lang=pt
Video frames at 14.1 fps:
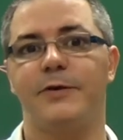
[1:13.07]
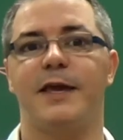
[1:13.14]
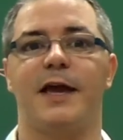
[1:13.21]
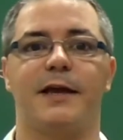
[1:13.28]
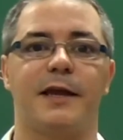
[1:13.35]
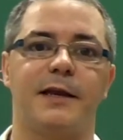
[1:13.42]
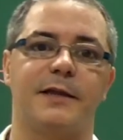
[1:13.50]
que
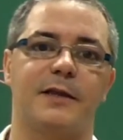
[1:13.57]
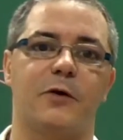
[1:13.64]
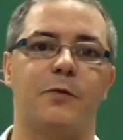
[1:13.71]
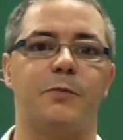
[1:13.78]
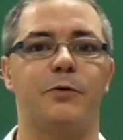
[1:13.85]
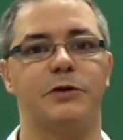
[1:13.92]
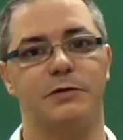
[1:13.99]
é aquele que está
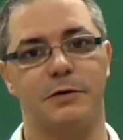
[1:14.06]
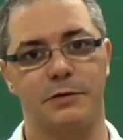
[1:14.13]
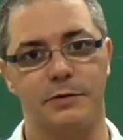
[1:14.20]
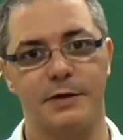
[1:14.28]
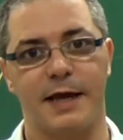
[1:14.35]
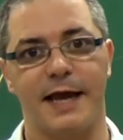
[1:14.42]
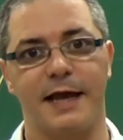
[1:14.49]
oposto ao
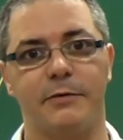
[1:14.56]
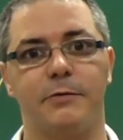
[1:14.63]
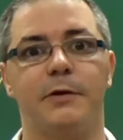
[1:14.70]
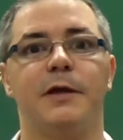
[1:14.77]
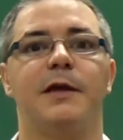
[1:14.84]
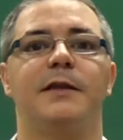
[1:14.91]
ângulo reto,